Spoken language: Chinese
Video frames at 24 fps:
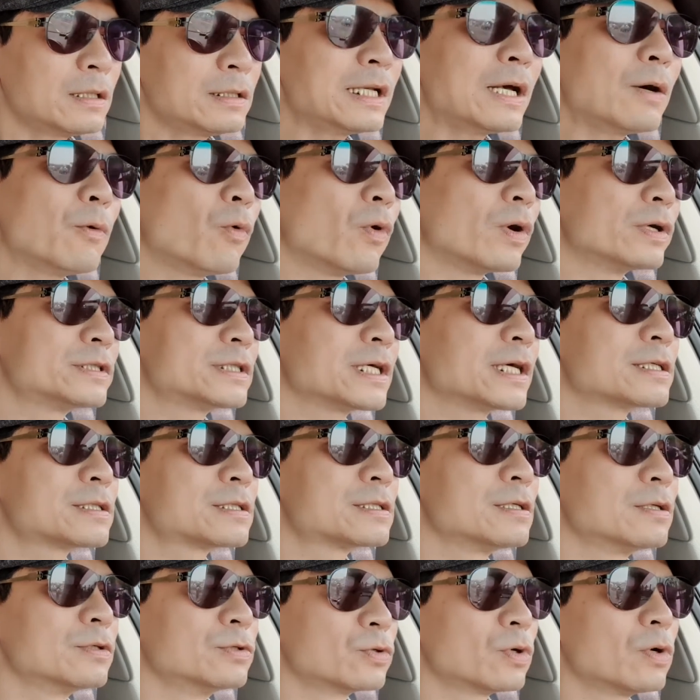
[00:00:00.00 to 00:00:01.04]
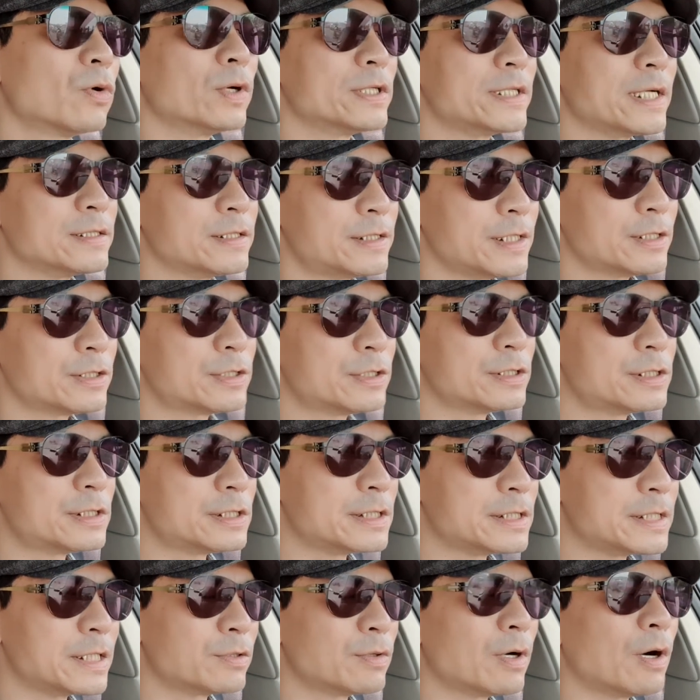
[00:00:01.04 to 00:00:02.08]
那我这个时候如果我想坚持
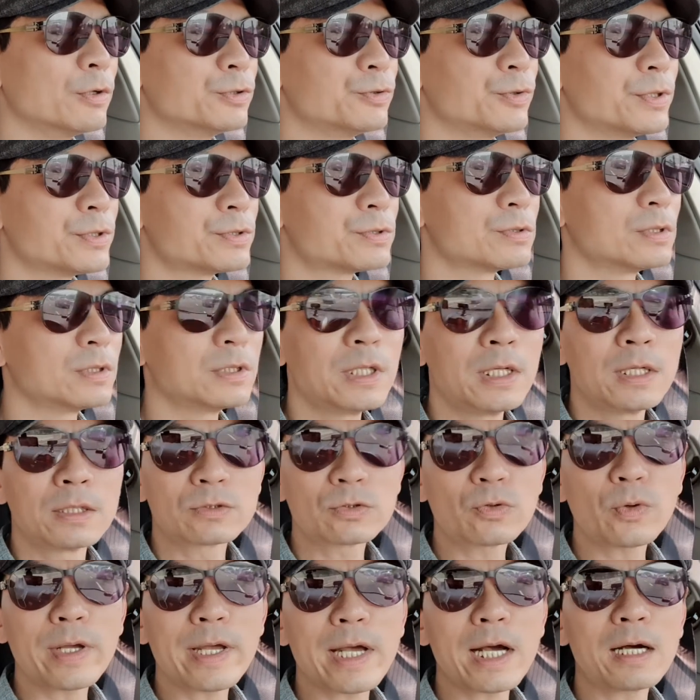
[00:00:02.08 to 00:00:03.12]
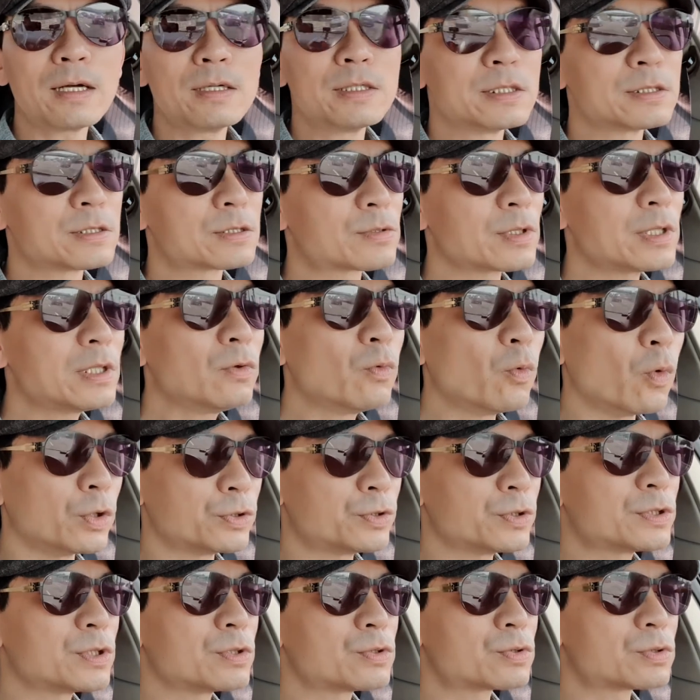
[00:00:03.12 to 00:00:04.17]
己见的话，我就会说：对啊，所以
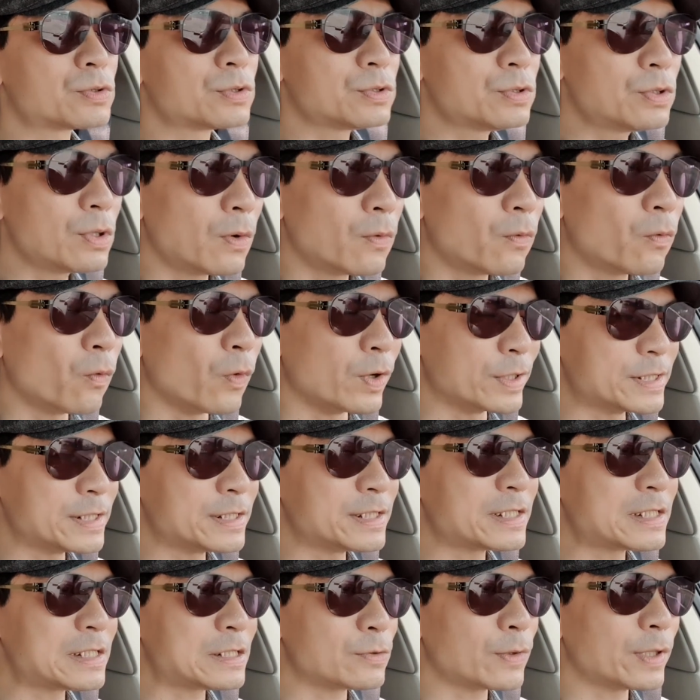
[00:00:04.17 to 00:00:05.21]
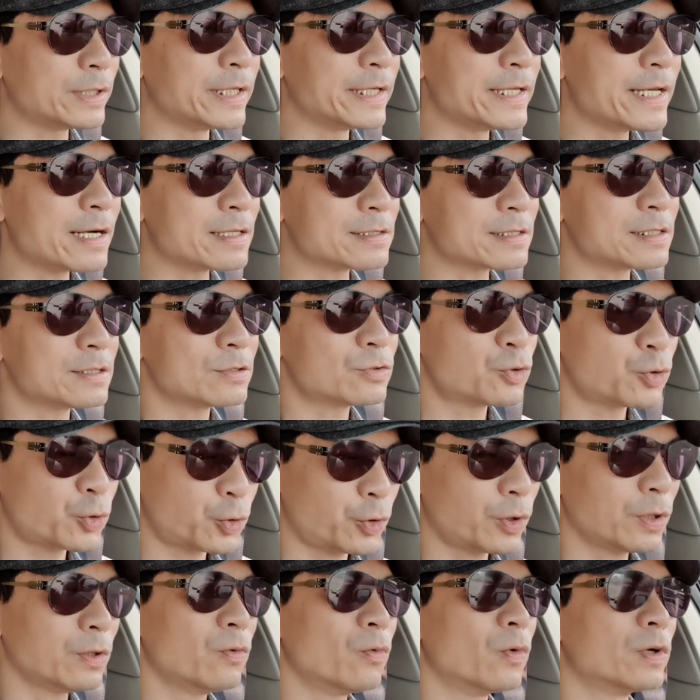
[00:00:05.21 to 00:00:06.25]
我就是用我自己喜欢的样子
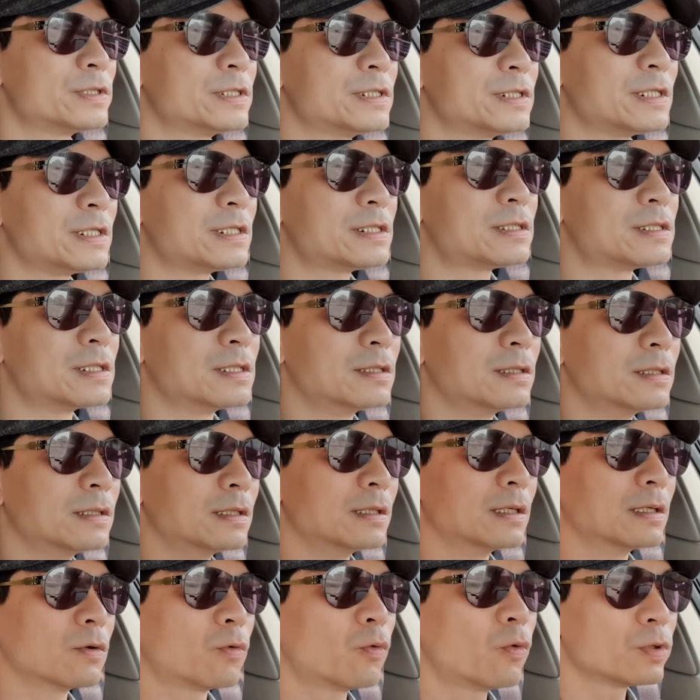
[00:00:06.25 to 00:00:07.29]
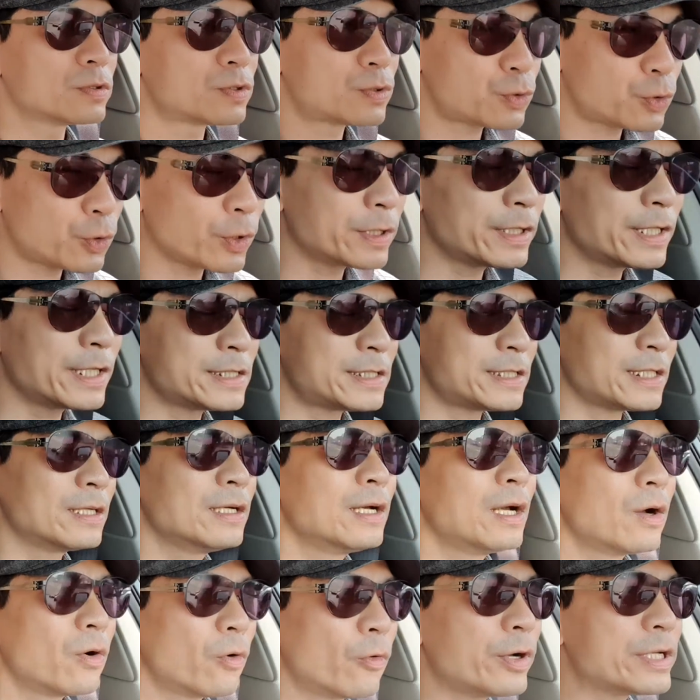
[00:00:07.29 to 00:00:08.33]
圈我自己，圈那
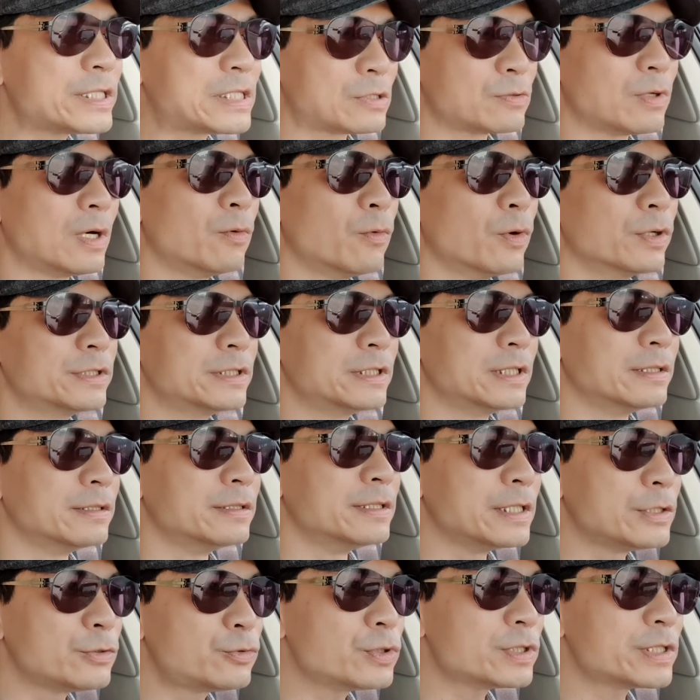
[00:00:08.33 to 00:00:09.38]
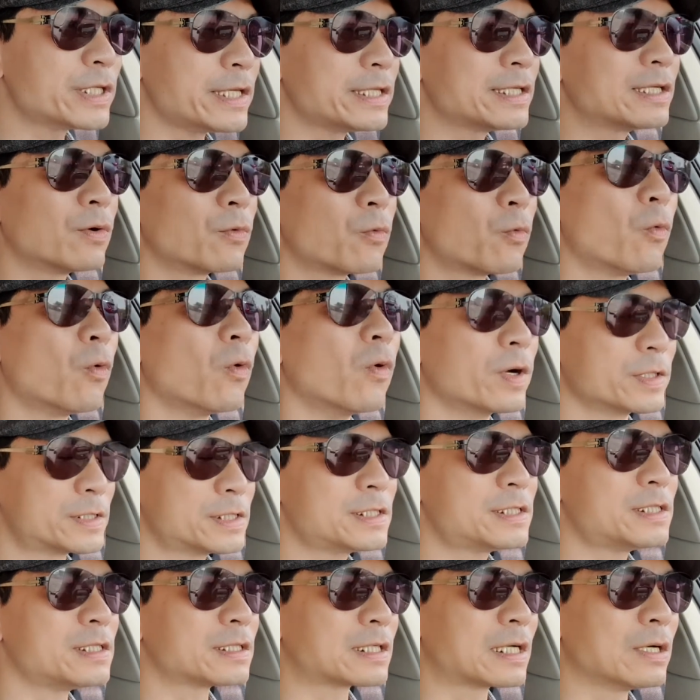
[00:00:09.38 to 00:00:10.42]
些会喜欢我的人，凝聚成一个我
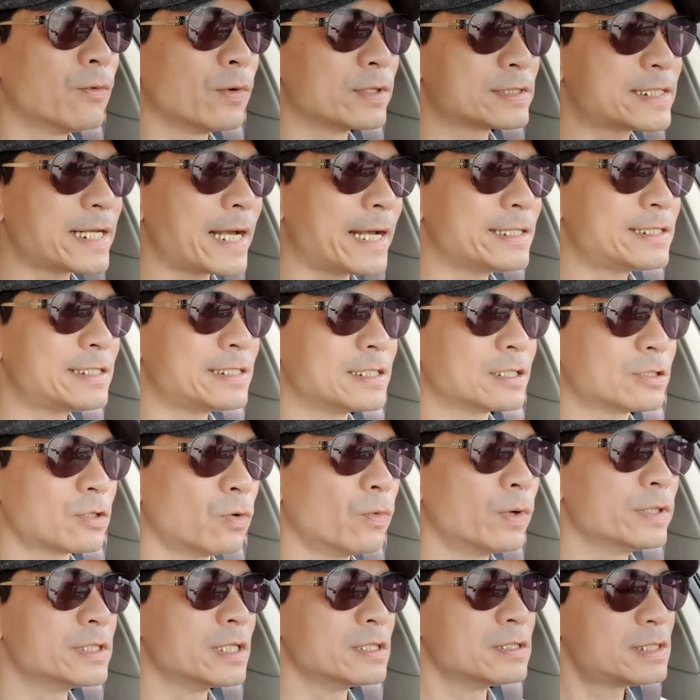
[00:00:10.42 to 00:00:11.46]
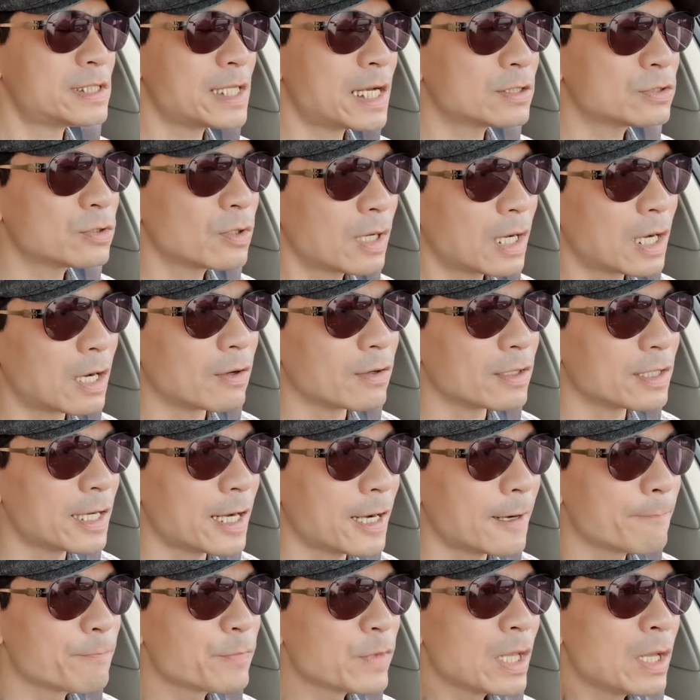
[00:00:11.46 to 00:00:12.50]
自己跟我在一起的同温层，这样就好了
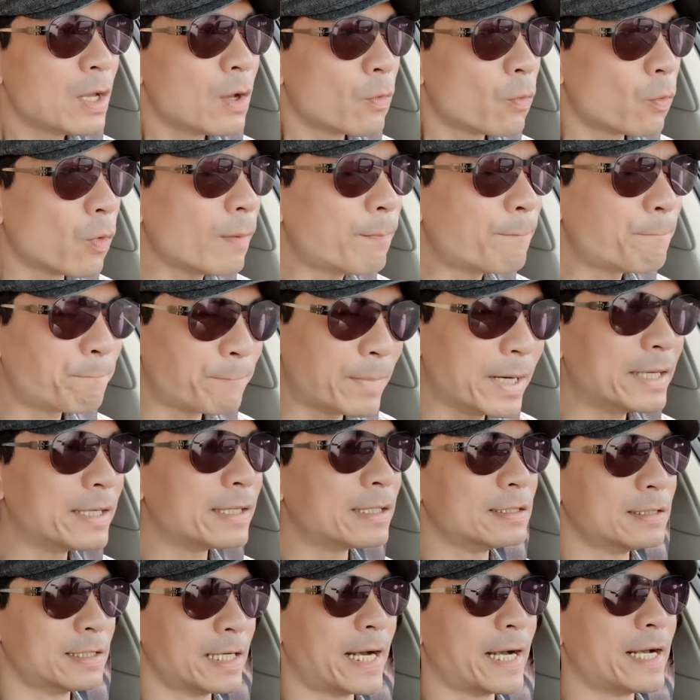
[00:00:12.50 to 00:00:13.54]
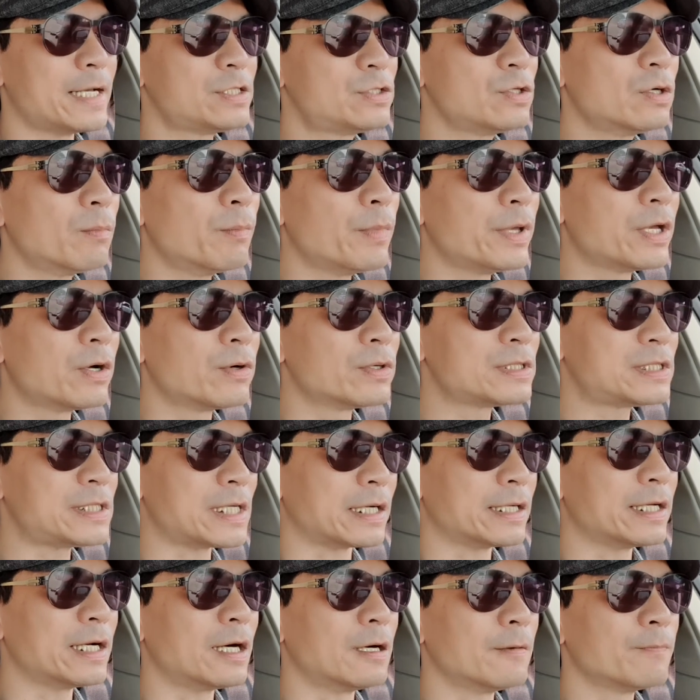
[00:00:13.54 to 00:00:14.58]
啊。我本来就没有
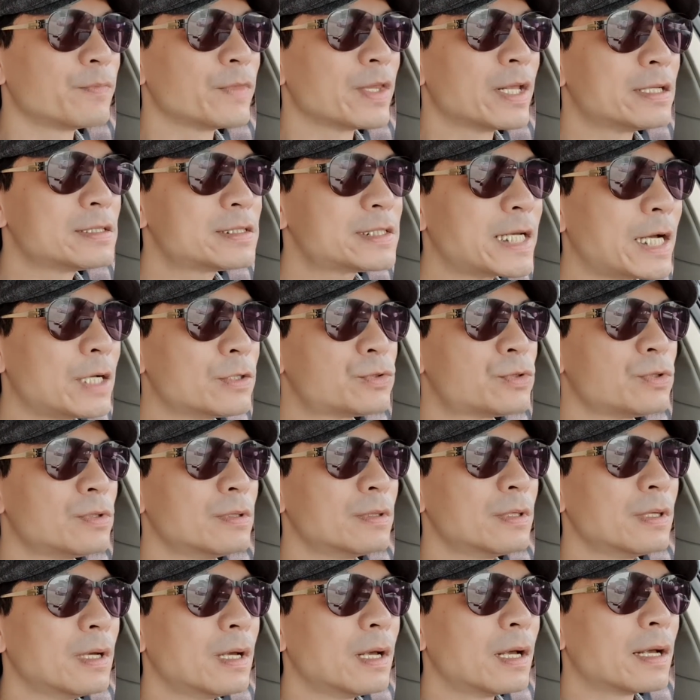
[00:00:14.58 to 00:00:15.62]
想要再去